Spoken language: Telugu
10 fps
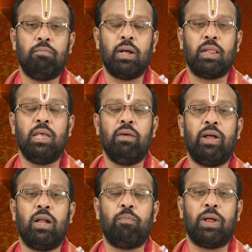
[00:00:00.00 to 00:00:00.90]
భక్తి
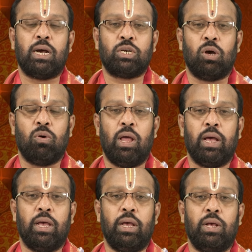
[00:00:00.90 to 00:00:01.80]
వన్న
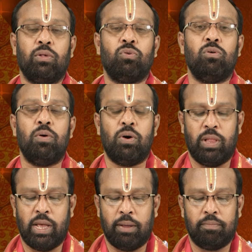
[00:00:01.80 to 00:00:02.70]
ప్రేక్షకులకి
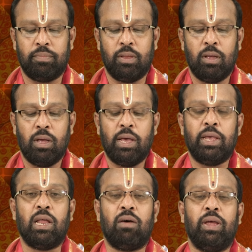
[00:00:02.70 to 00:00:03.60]
శుభోదయం
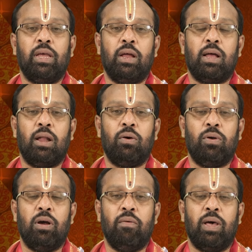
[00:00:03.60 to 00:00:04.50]
ఇరవై నాలుగు
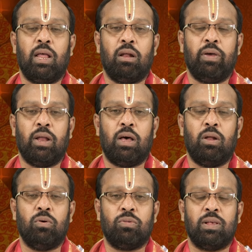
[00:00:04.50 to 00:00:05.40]
రెండు వేల ఇరవై
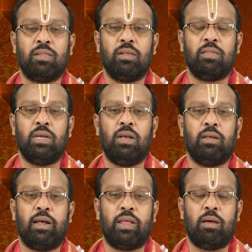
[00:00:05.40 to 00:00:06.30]
నాలుగు స్వస్తి శ్రీ
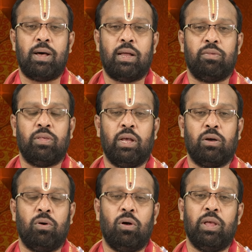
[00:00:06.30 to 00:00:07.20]
చంద్రమాన శ్రీ
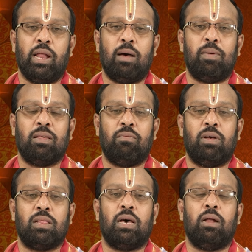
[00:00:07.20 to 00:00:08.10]
క్రోధినామ
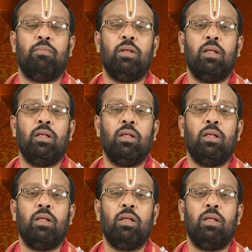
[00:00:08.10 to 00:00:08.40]
సంవత్సరం